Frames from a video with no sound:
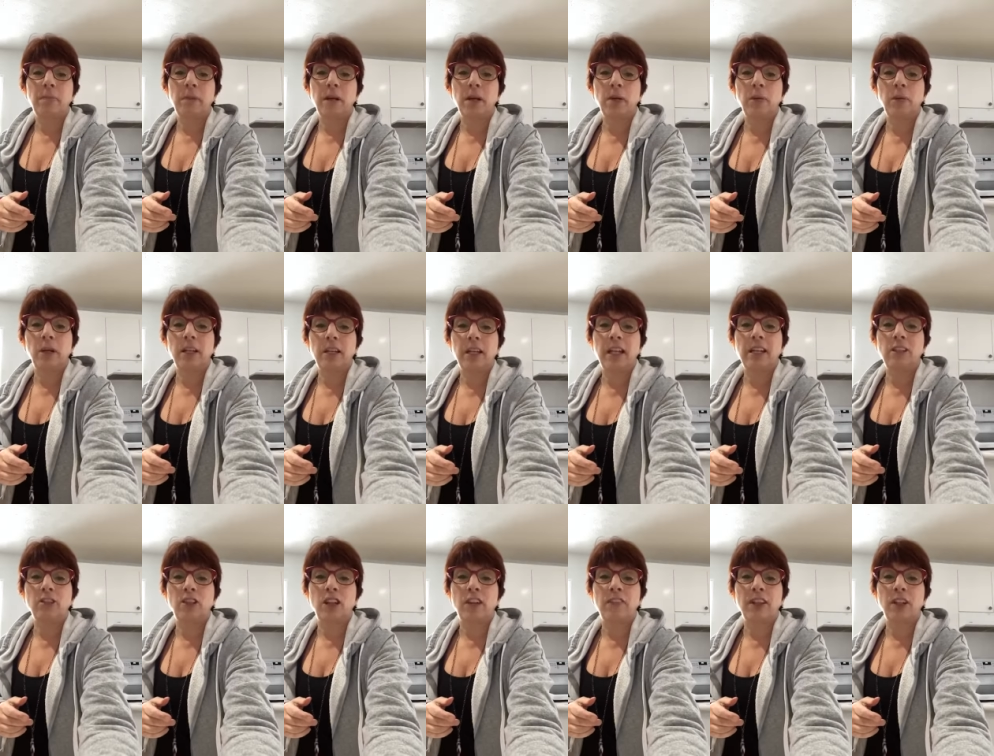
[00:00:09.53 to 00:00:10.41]
Ben oui,
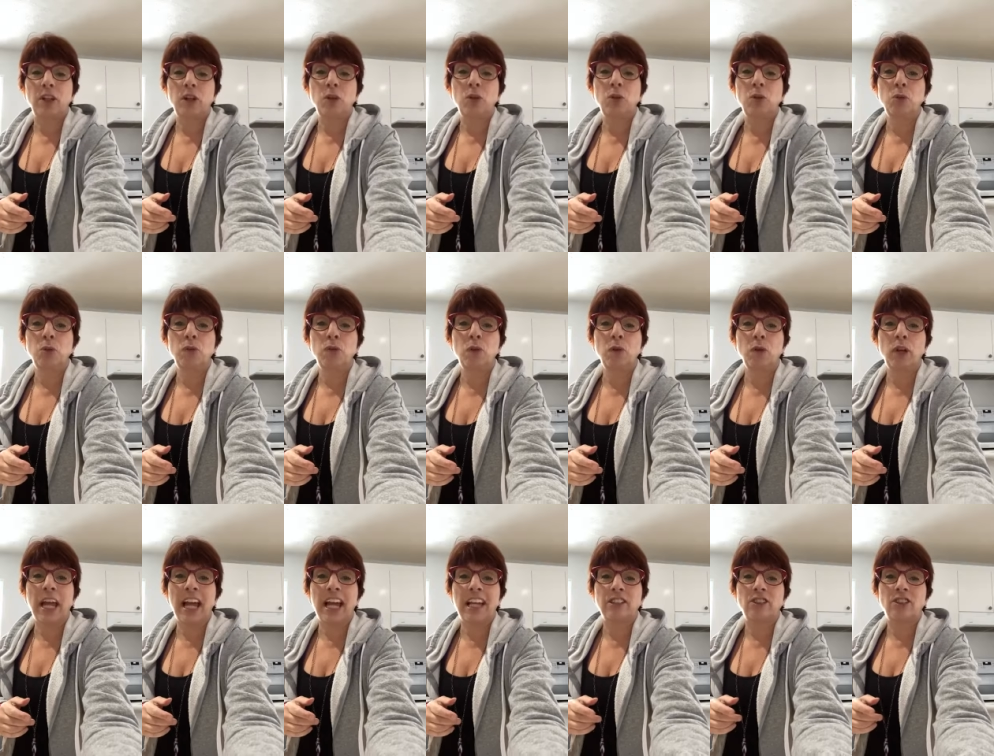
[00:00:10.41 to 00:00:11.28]
je suis avec un nouveau
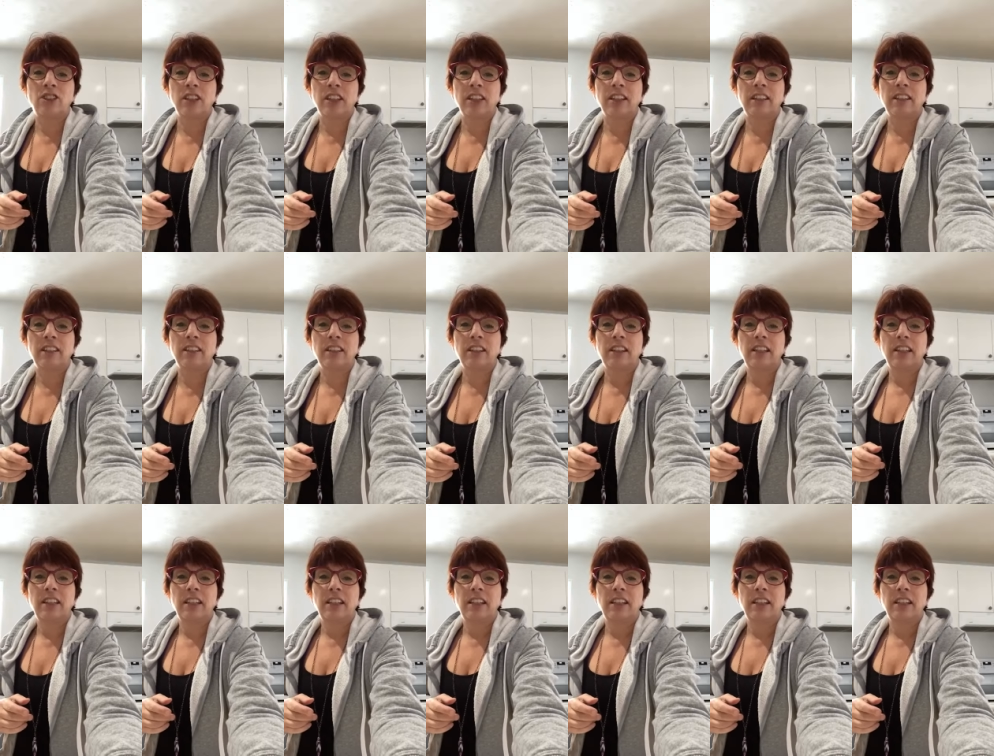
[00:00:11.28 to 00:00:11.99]
gadget.